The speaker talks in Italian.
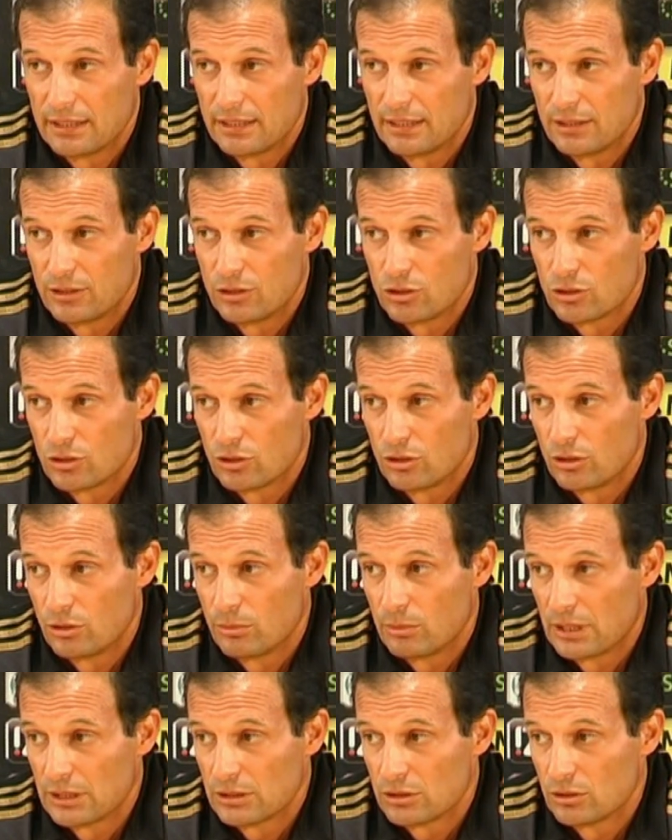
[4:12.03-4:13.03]
e ci sono
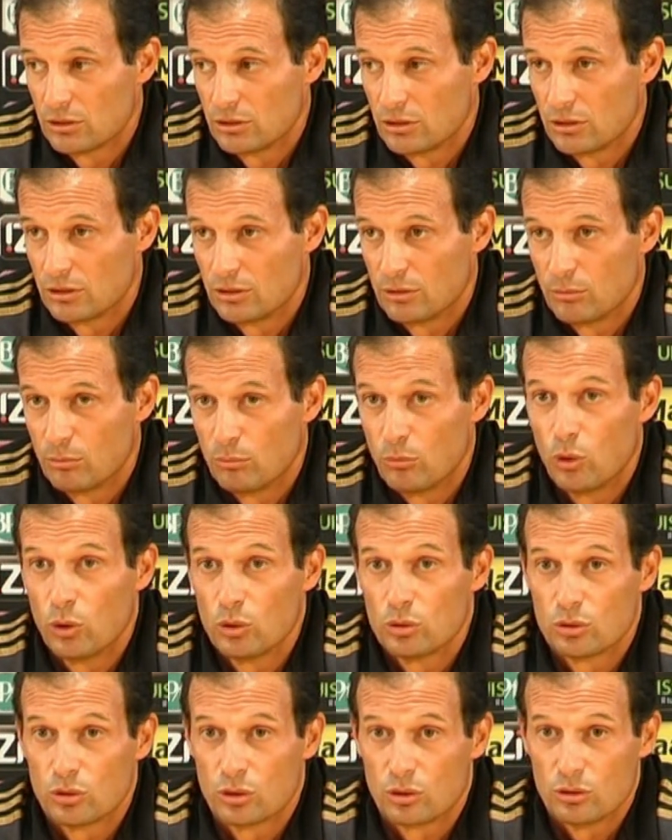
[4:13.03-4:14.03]
rimasto
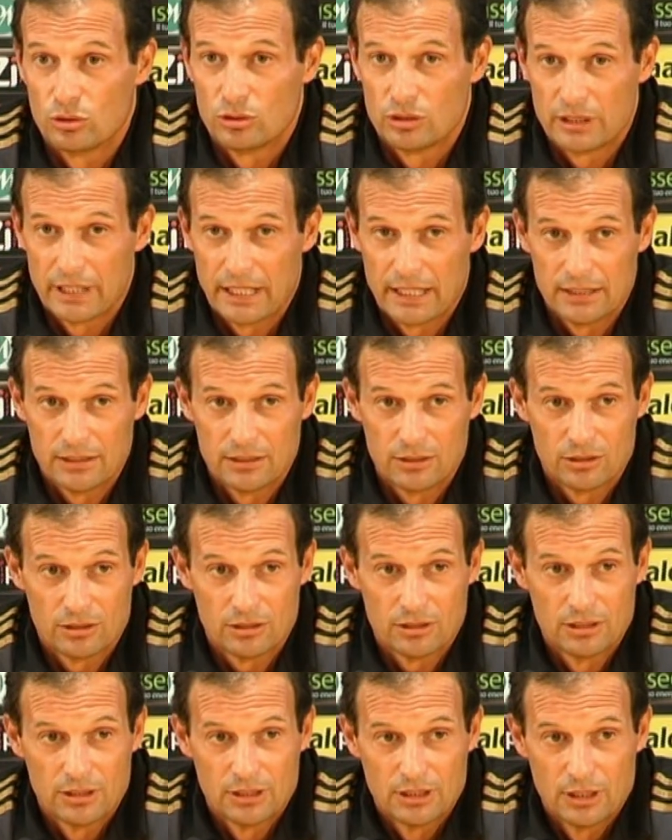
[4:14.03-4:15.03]
molto
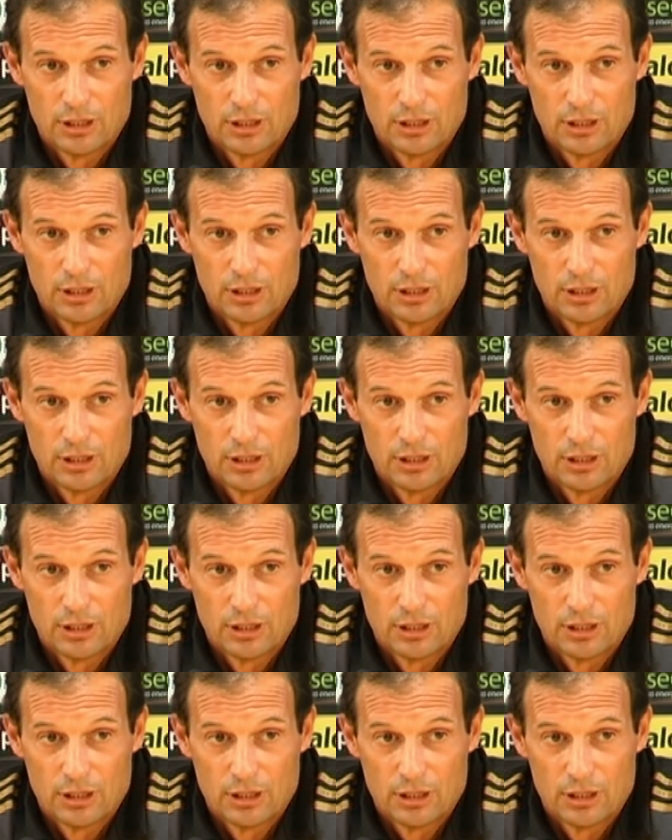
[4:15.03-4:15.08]
contento,